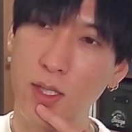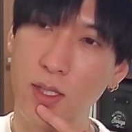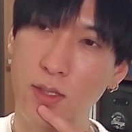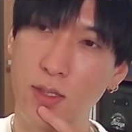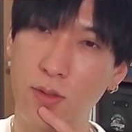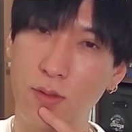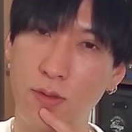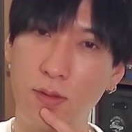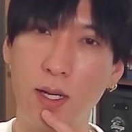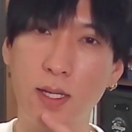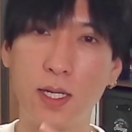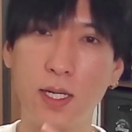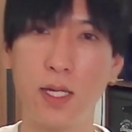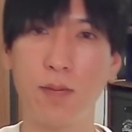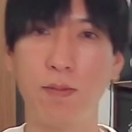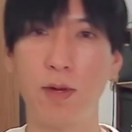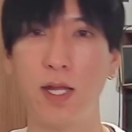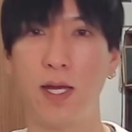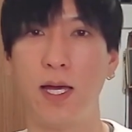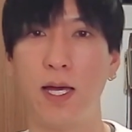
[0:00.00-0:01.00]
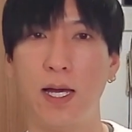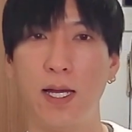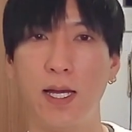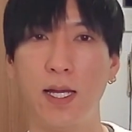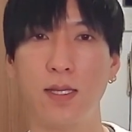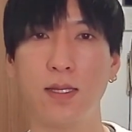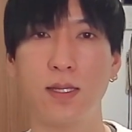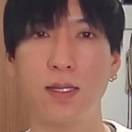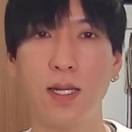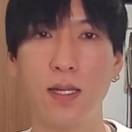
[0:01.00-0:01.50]
そこあたりまで上
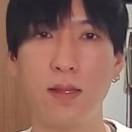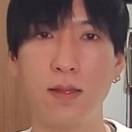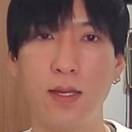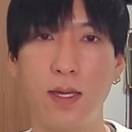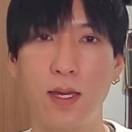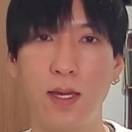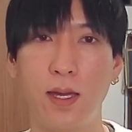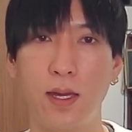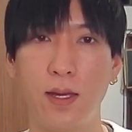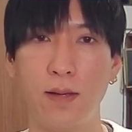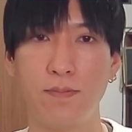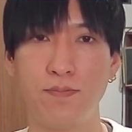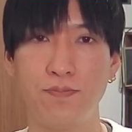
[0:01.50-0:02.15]
がったんで、